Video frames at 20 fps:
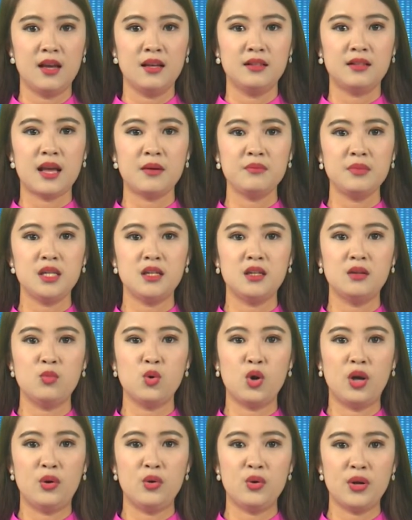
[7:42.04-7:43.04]
Tham dự
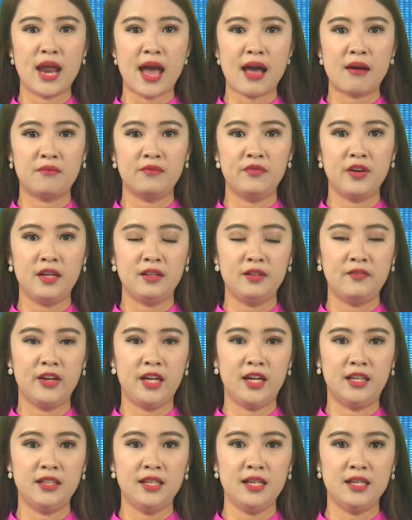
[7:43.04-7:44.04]
buổi hội đàm về
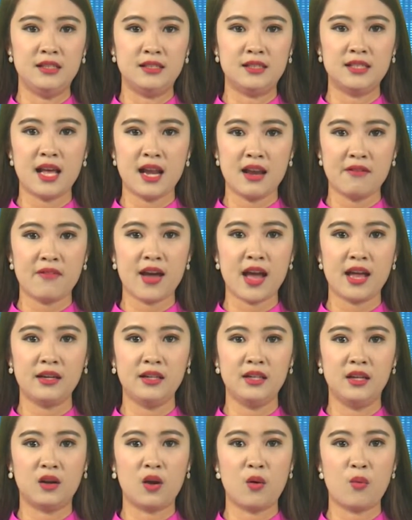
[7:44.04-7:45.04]
phía tỉnh Salavan,
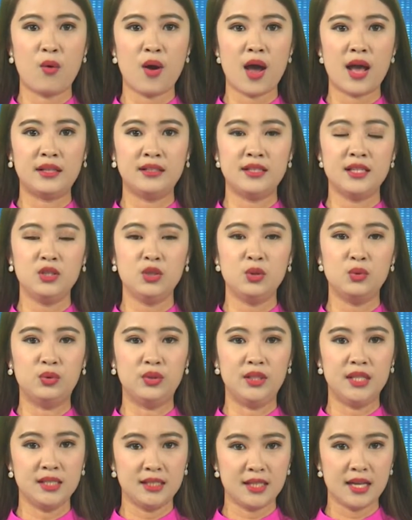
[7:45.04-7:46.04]
nước Cộng hòa Dân chủ
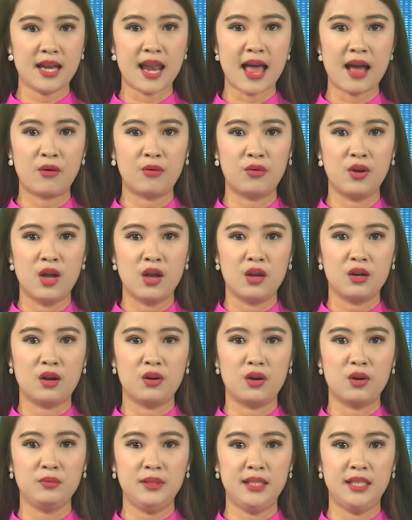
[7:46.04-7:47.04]
Nhân dân Lào, có
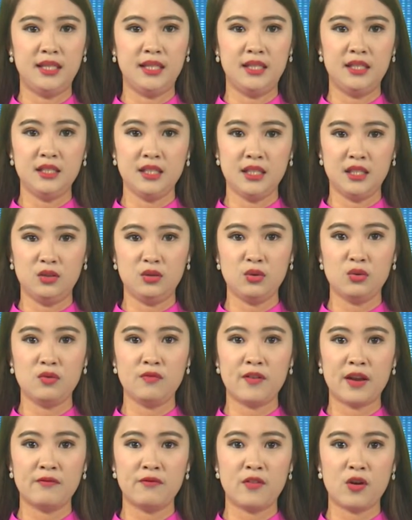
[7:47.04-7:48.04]
đồng chí Sĩ Su
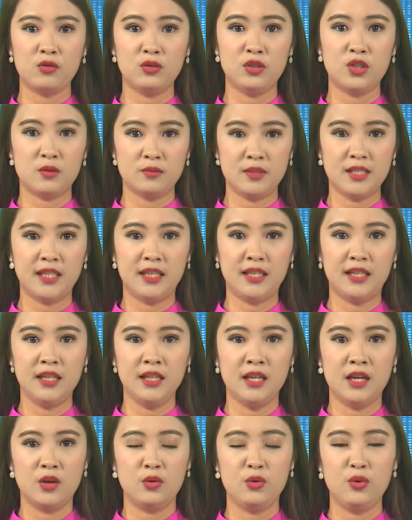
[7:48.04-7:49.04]
Văn Vong Trong Sĩ,
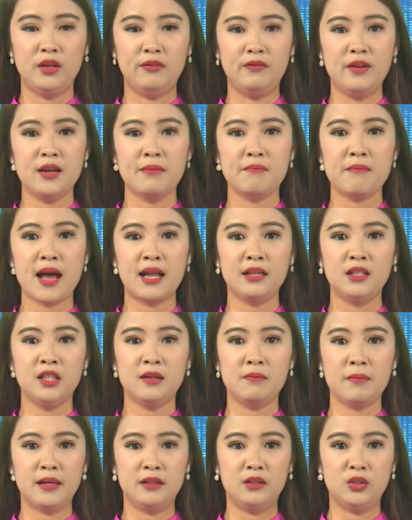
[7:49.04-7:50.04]
Ủy viên Ban chấp
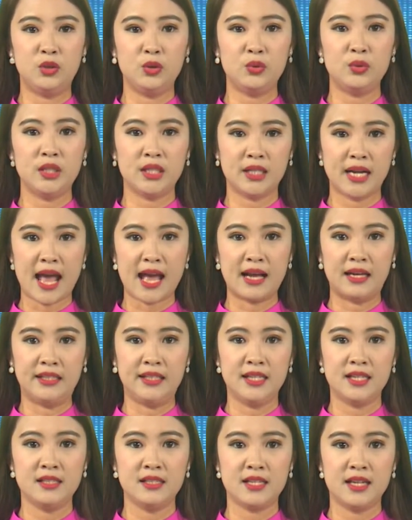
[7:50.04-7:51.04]
hành Trung ương Đảng
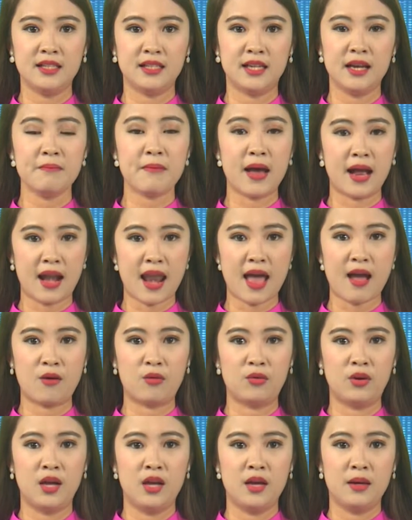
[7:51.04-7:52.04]
Nhân dân Cách mạng Lào,
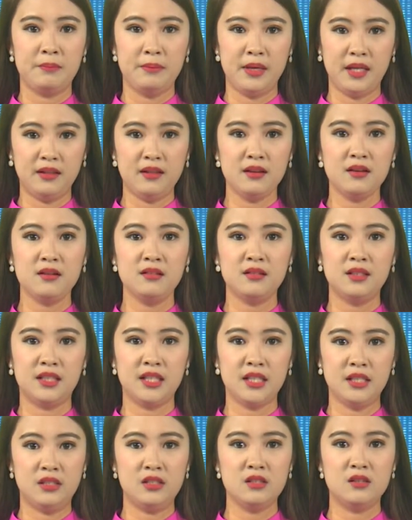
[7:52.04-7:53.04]
Bí thư
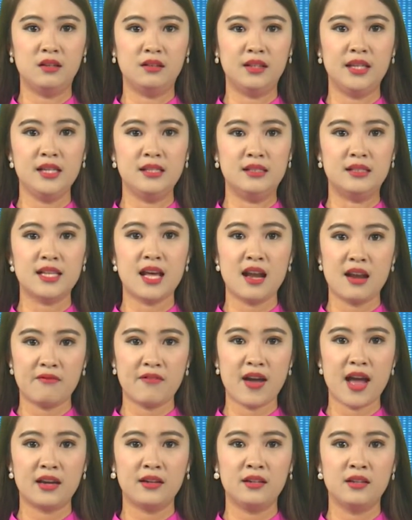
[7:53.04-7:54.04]
tỉnh trưởng tỉnh
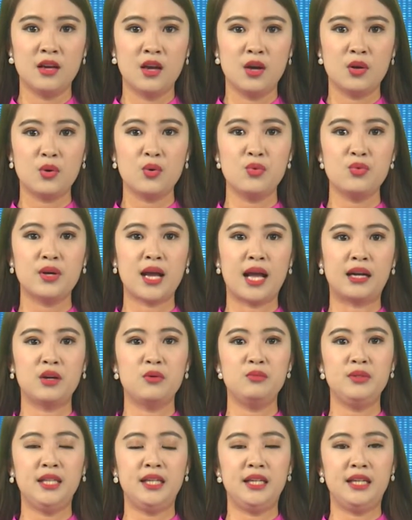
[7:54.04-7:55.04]
Salavan cùng các đồng
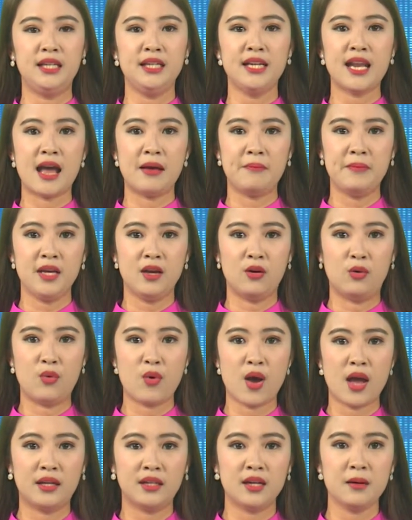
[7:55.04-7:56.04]
chí đại biểu
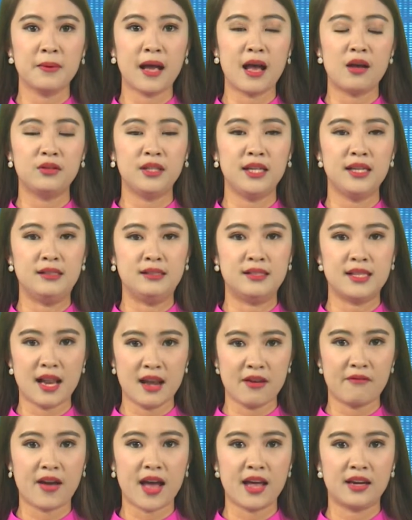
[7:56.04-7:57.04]
đoàn cấp cao tỉnh
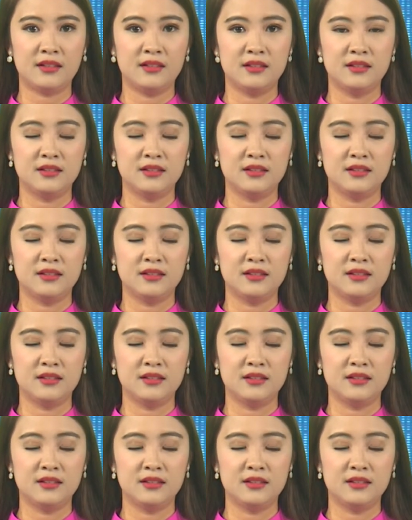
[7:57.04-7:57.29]
Salavan.